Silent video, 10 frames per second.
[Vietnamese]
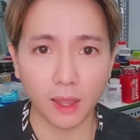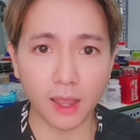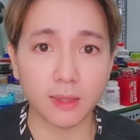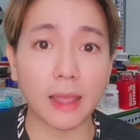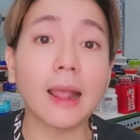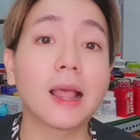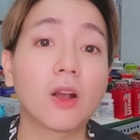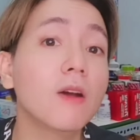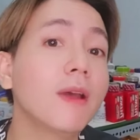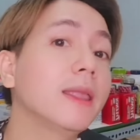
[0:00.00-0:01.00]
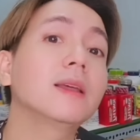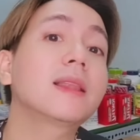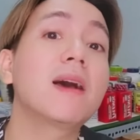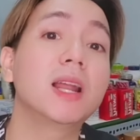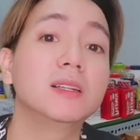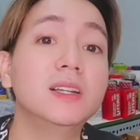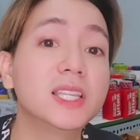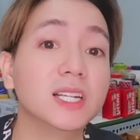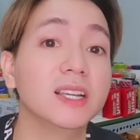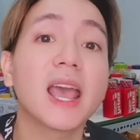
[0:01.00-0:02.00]
ha chắc là có vẻ như tao là người
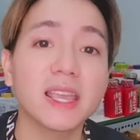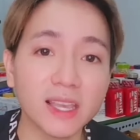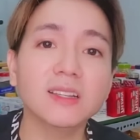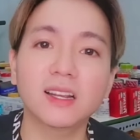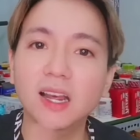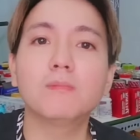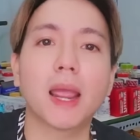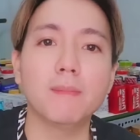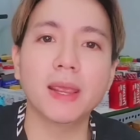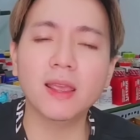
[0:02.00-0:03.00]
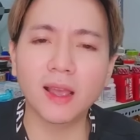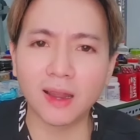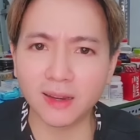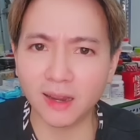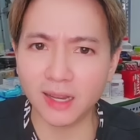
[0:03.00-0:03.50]
chửi hay nhất cho nên mày mới uh,